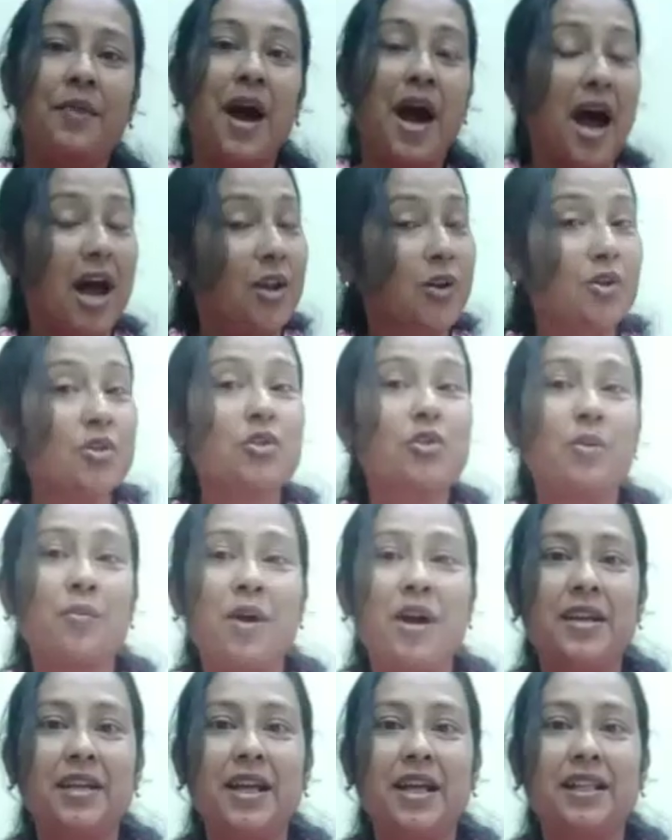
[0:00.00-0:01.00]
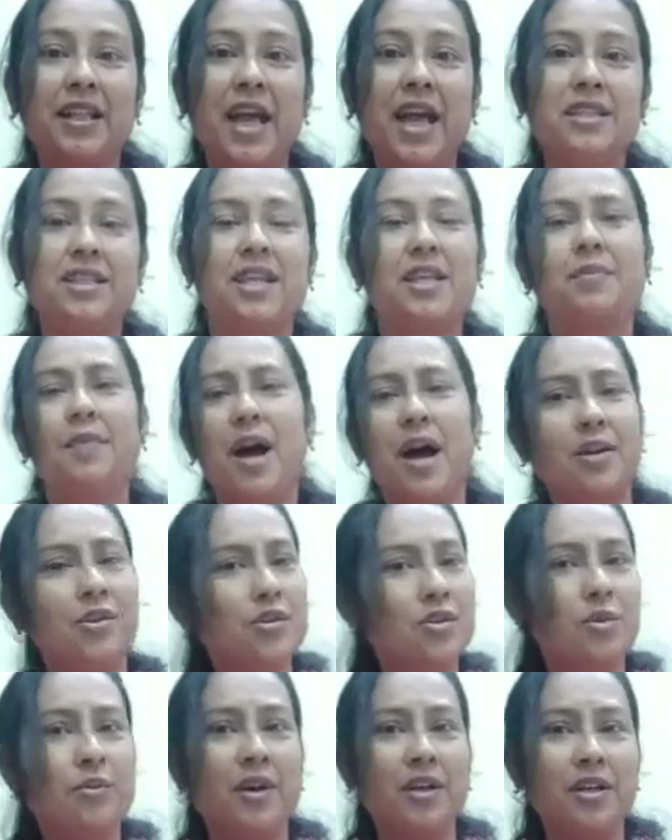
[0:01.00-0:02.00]
ভালো সময়টা দেয় সেই
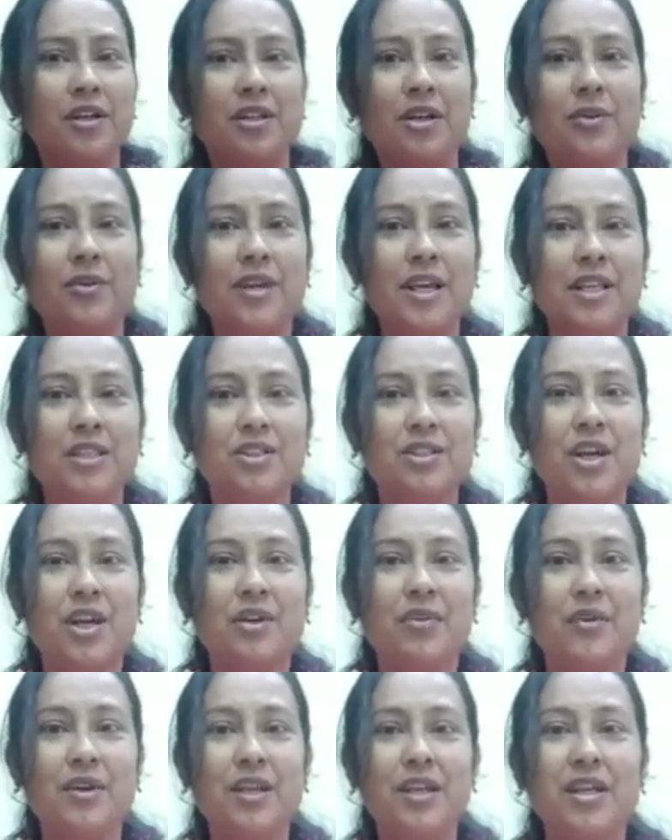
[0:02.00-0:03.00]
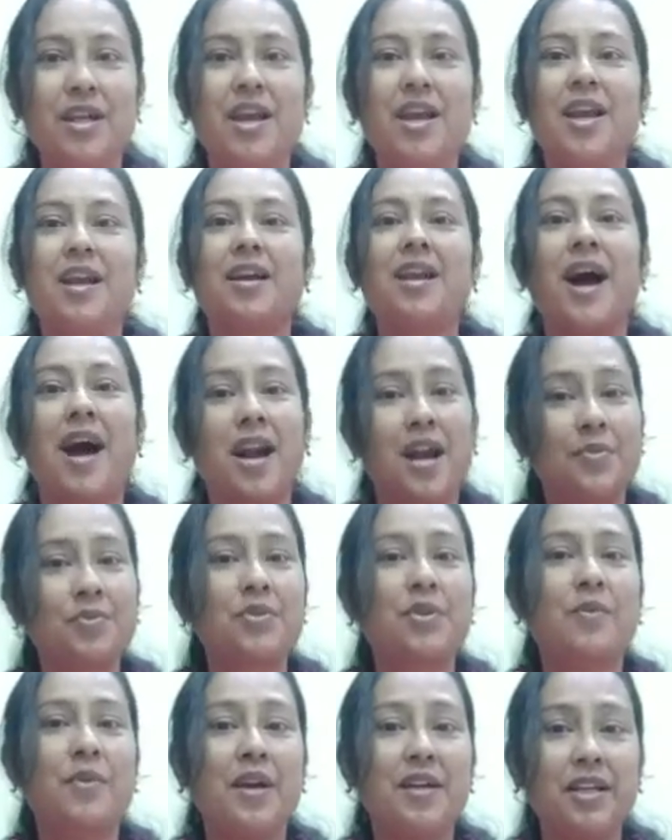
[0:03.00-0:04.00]
ভালো সময়টা যখন এনজয় করি খারাপ
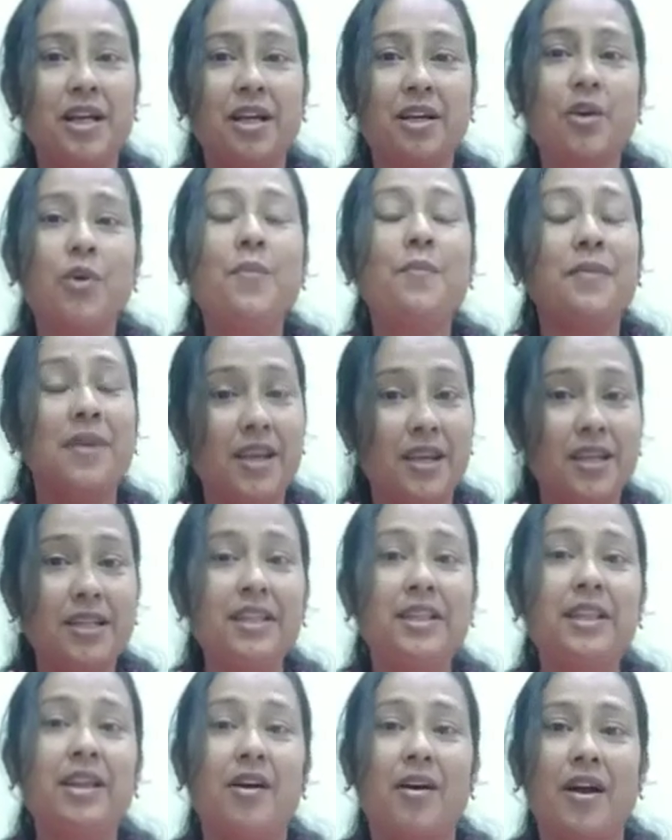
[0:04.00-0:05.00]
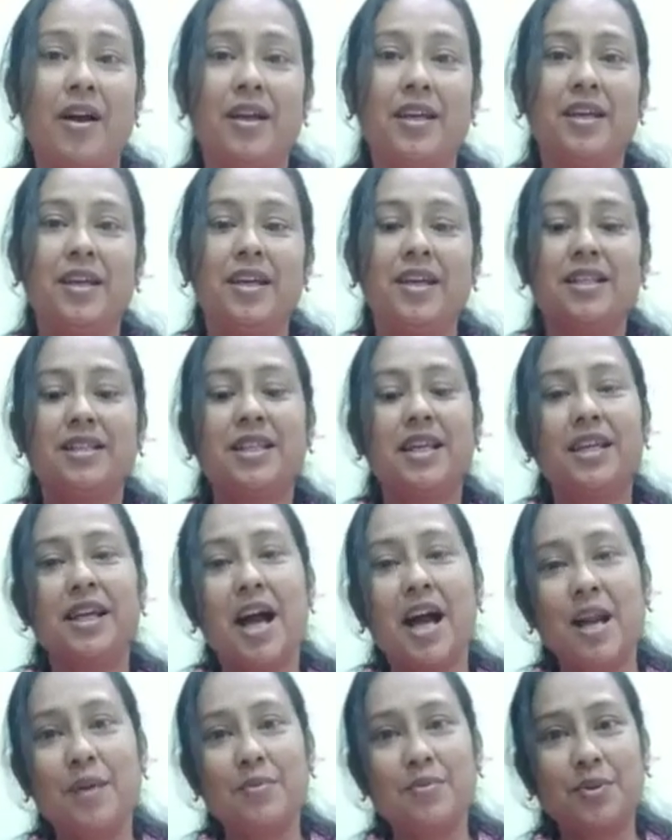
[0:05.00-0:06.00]
সময়টাকেও মেনে নিতে হয় সেই
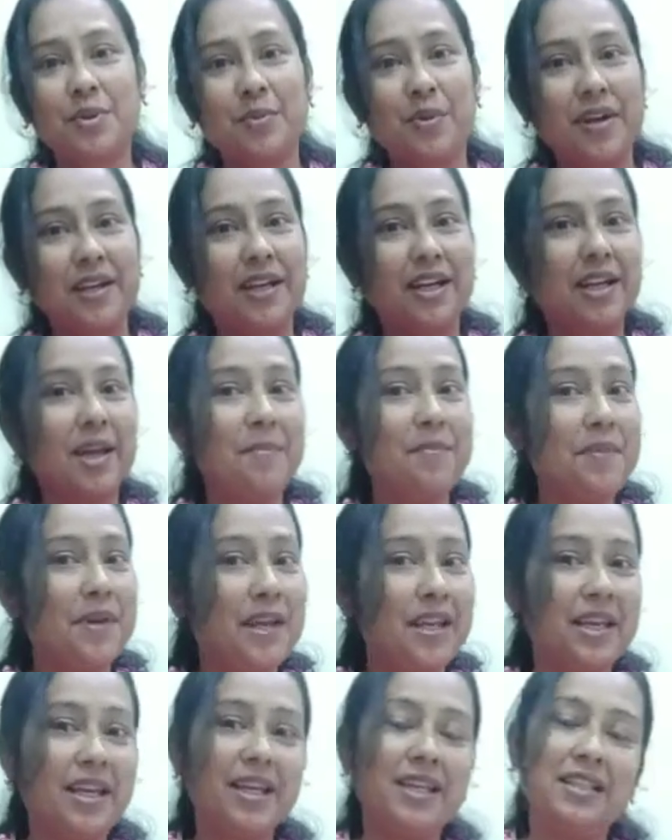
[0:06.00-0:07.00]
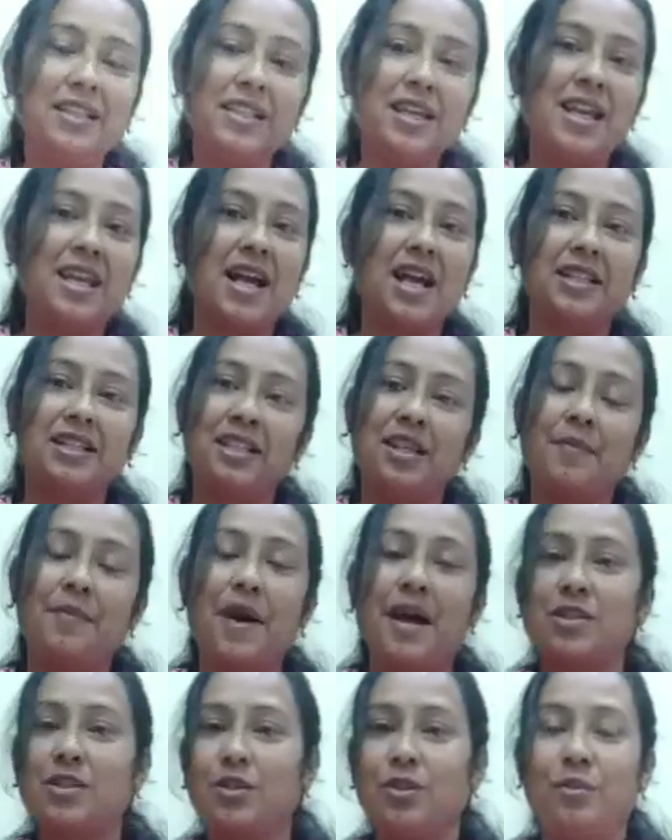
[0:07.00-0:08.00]
খারাপ সময়টাকে মেনে নিয়েই আজকে
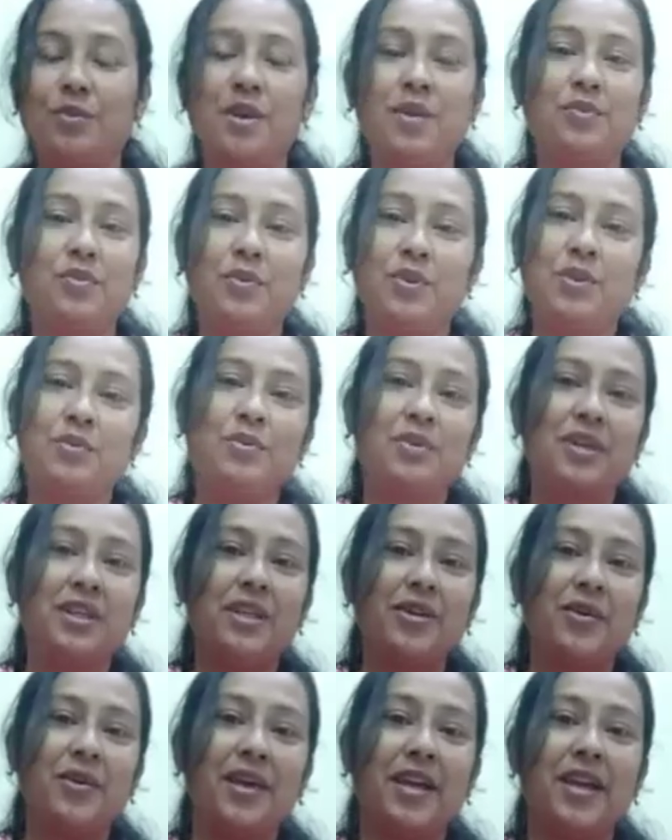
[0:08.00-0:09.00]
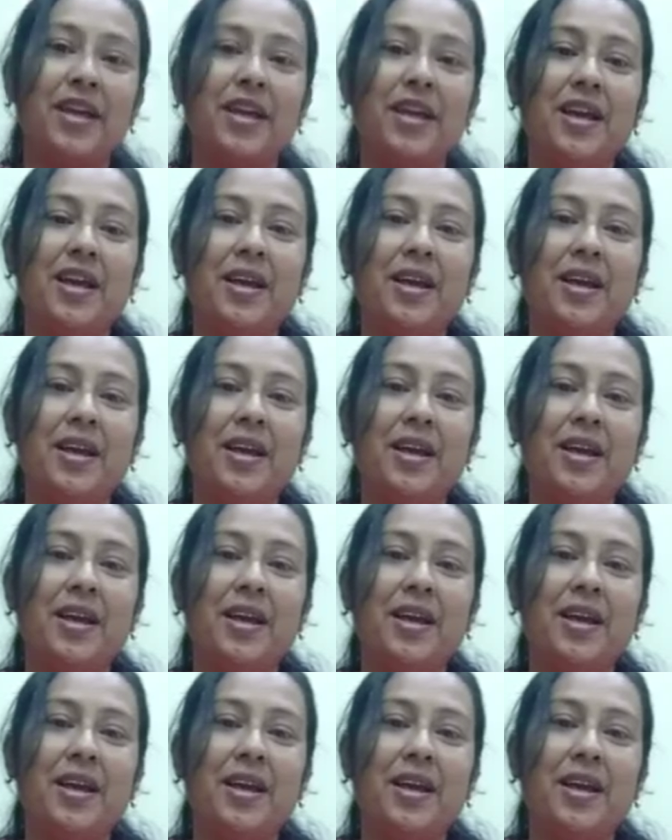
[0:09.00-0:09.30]
বাস্তবের মুখোমুখি হয়ে